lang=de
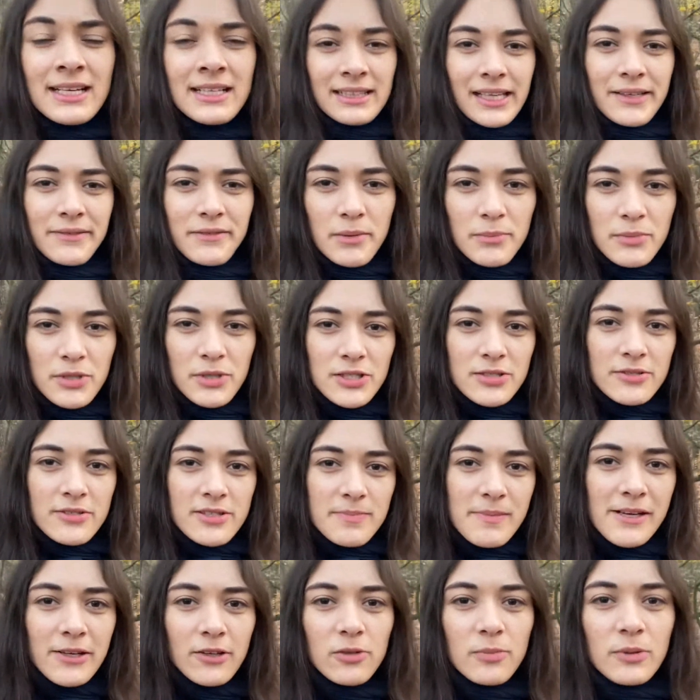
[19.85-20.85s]
denn wir müssen uns
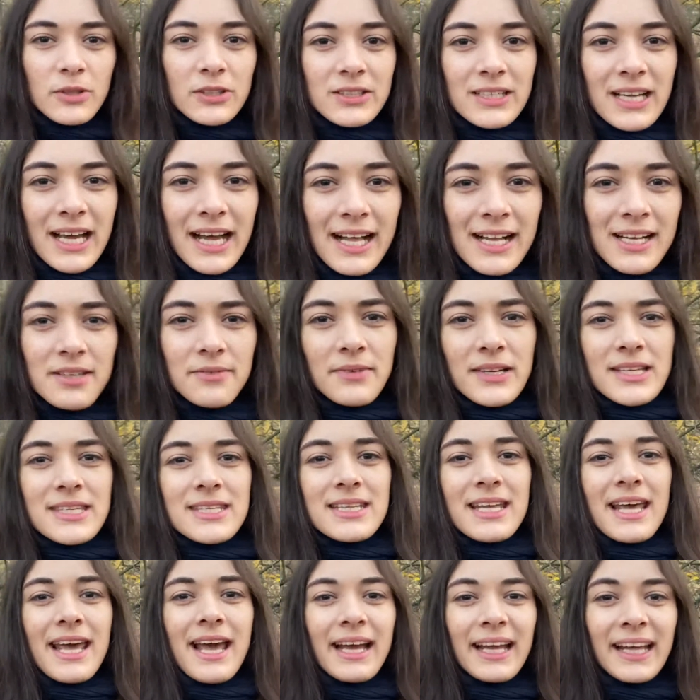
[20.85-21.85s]
mal darüber unterhalten, was
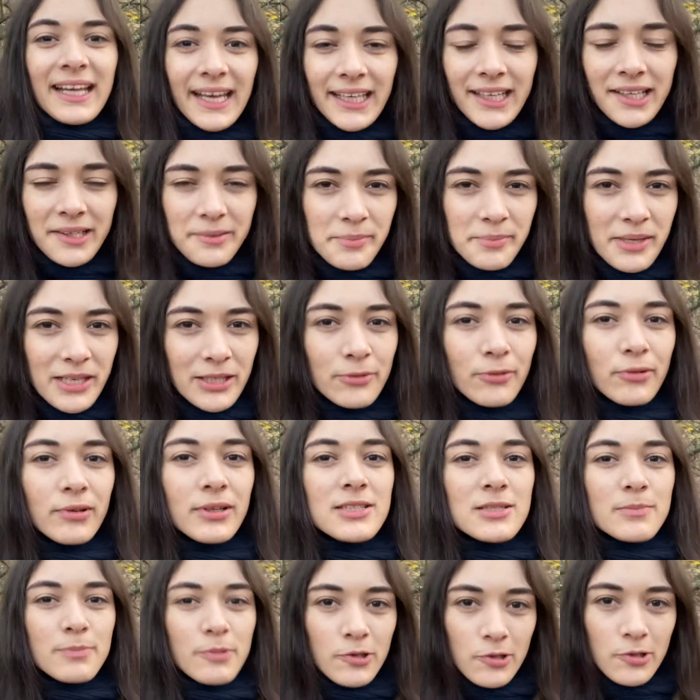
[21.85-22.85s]
der Herr Gretschmann nun
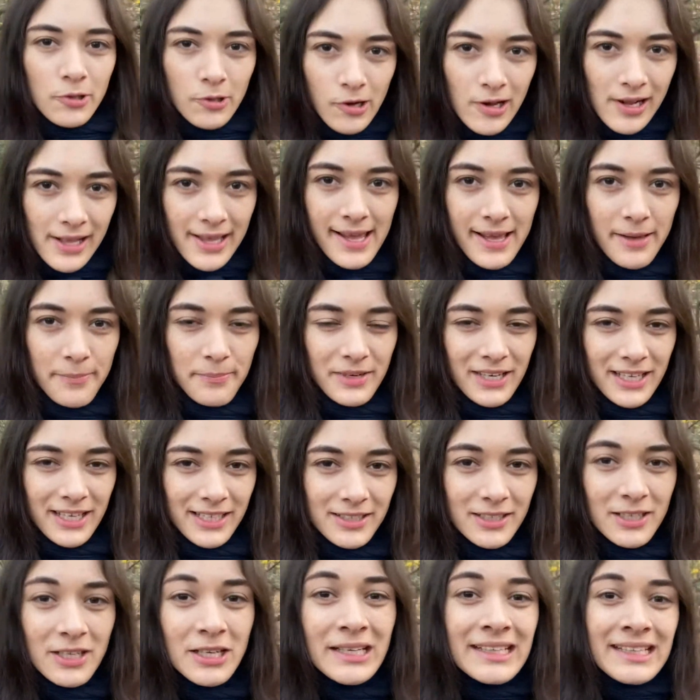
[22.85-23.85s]
zu Protokoll gegeben hat.